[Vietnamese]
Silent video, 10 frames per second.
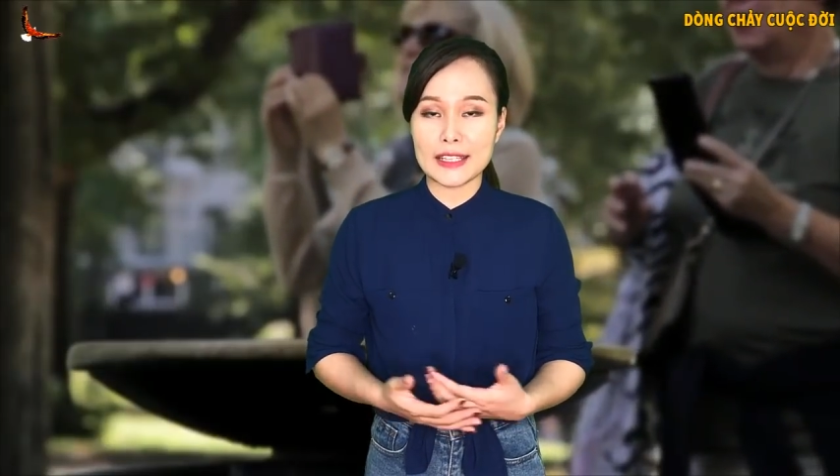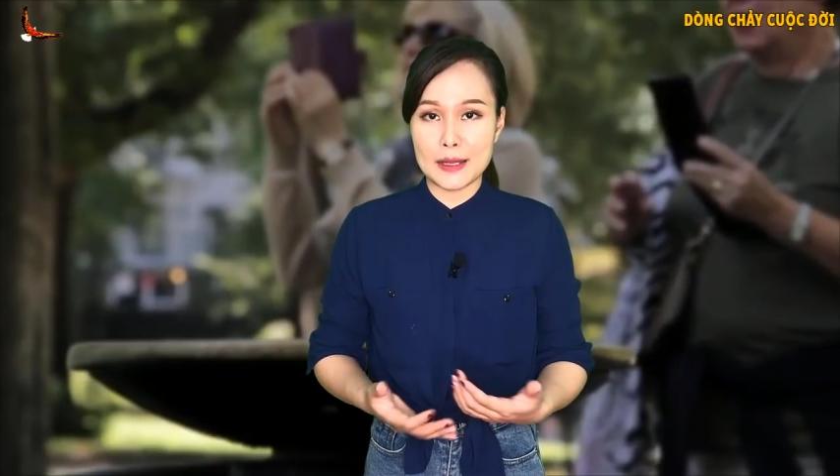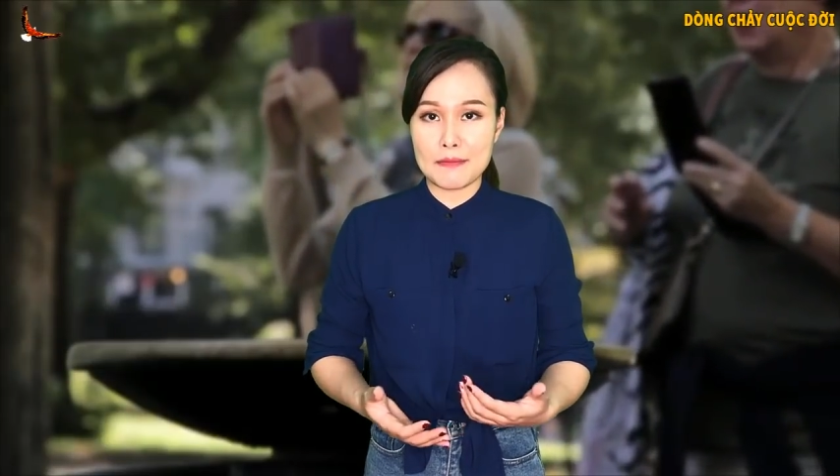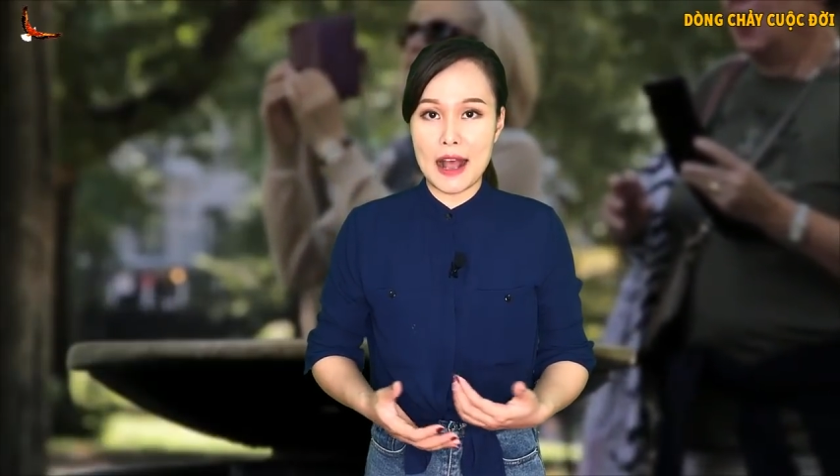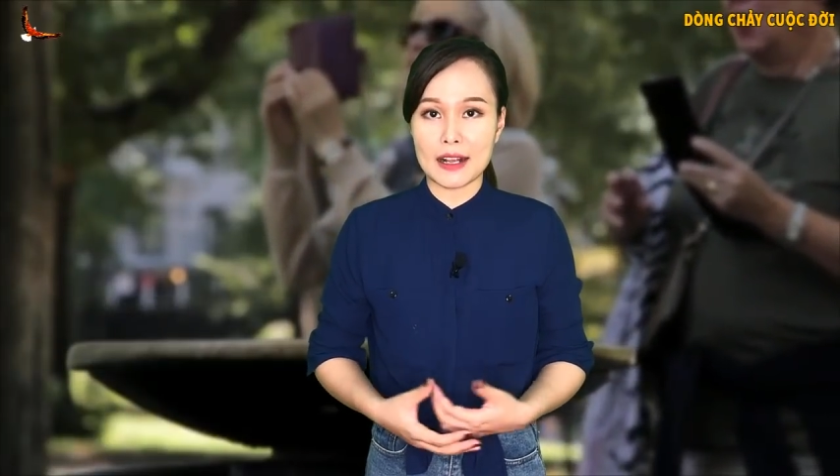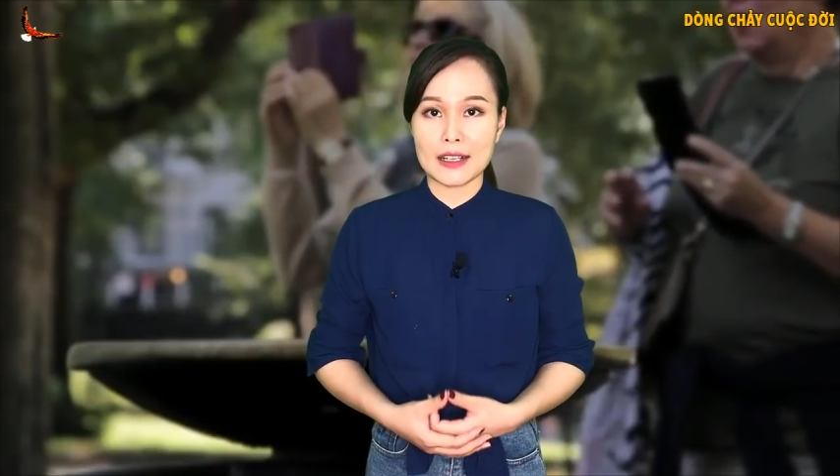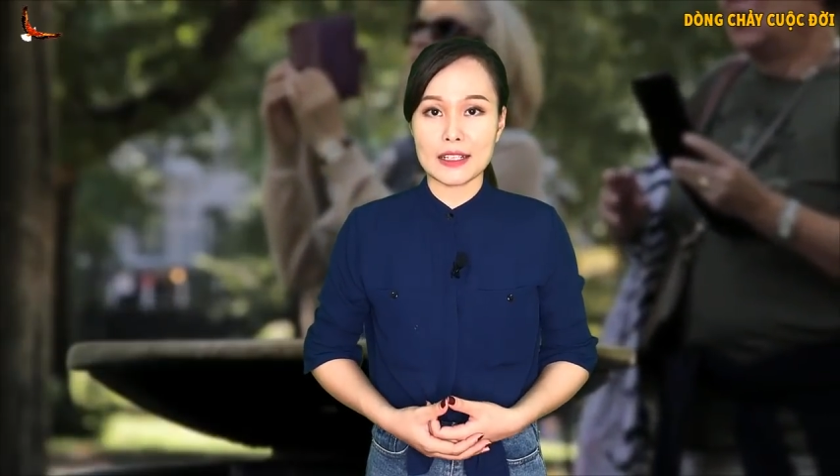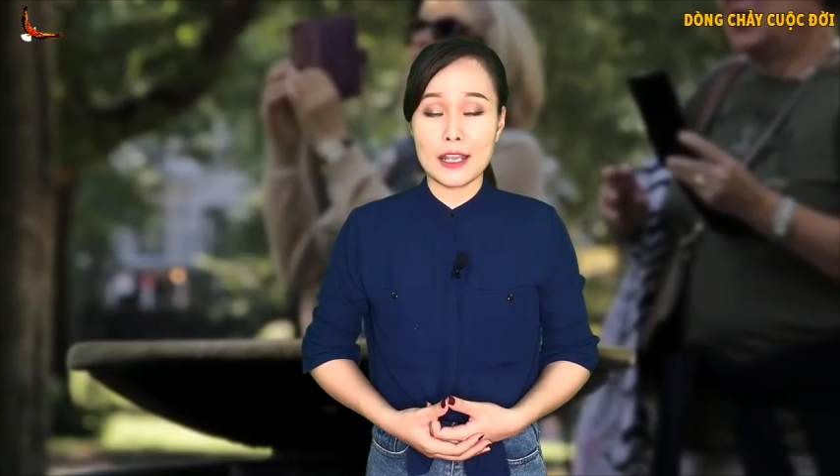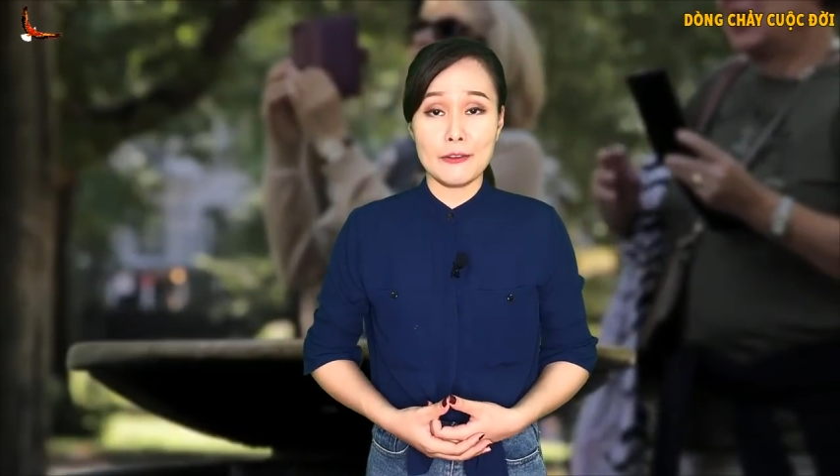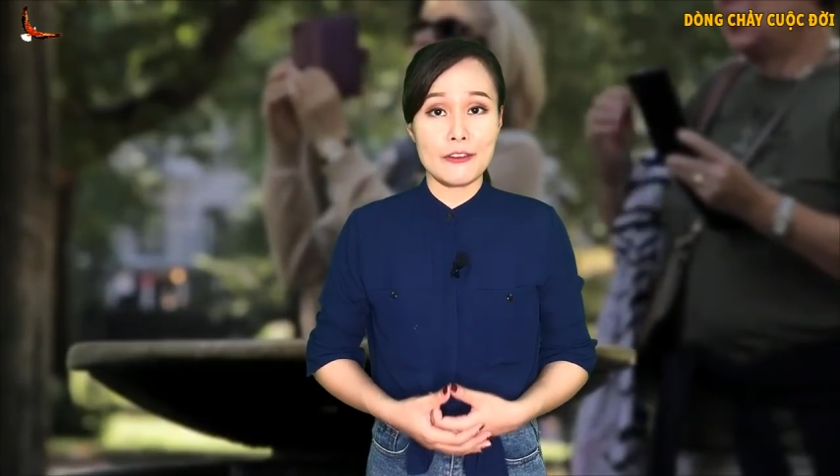tiền bạc
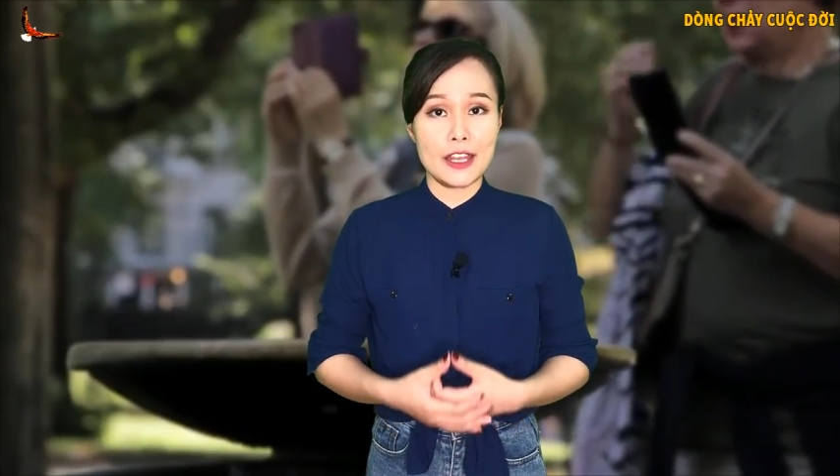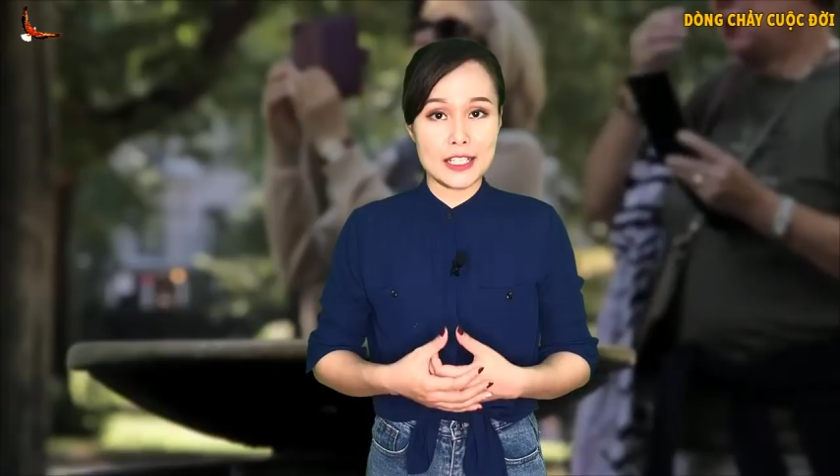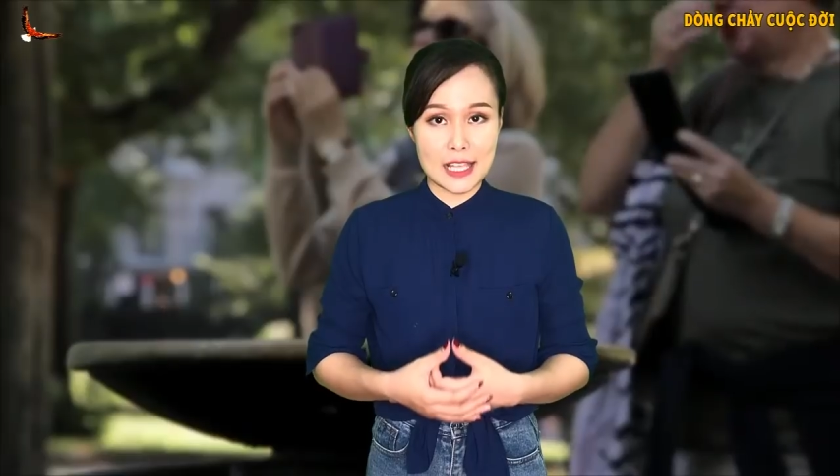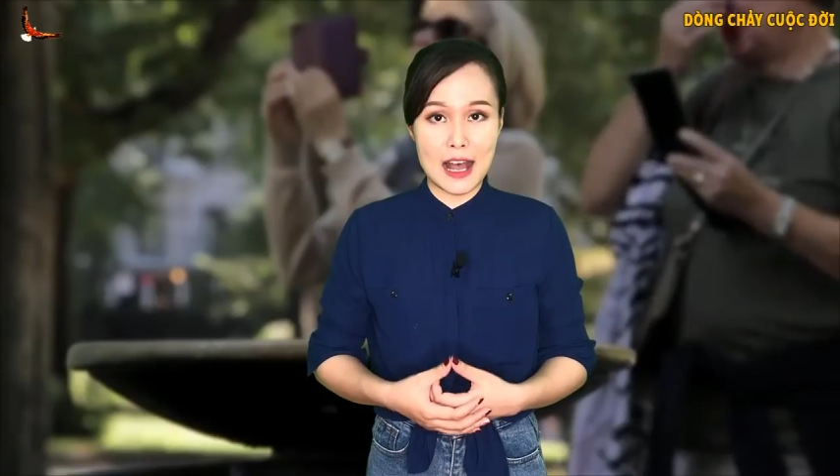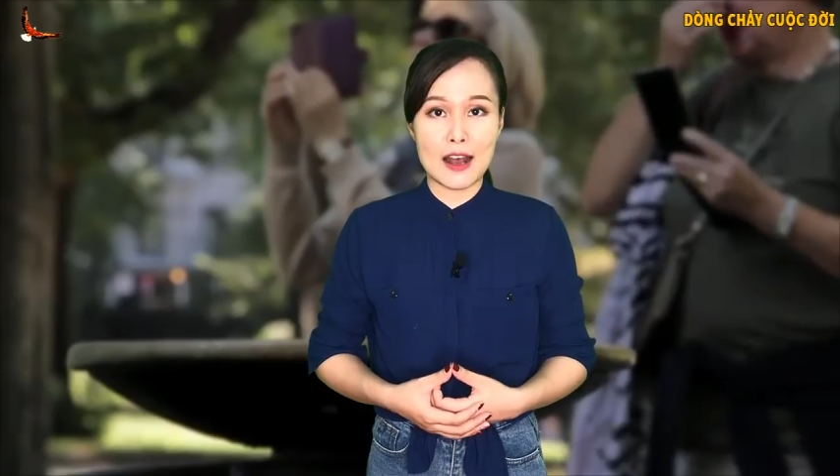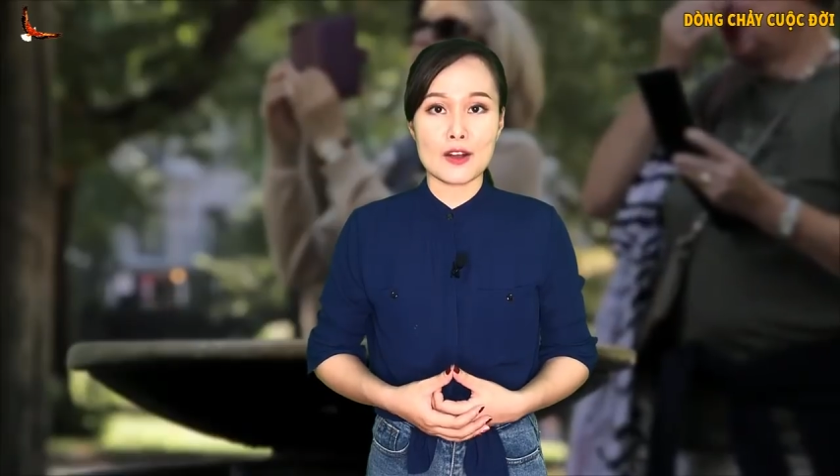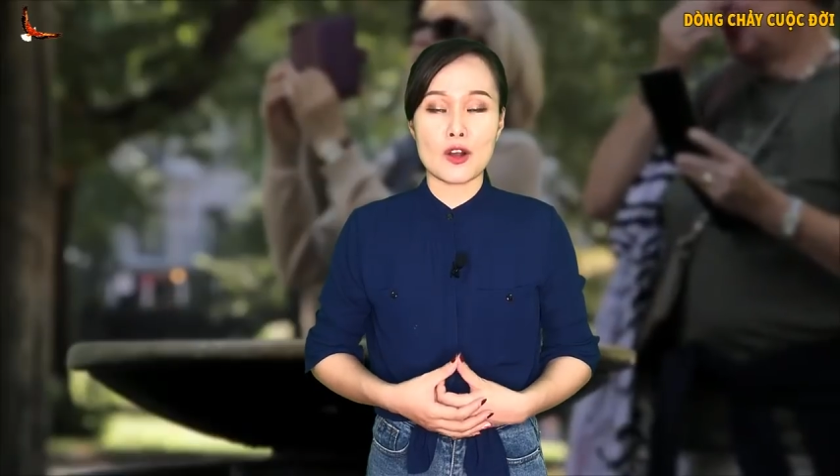để về già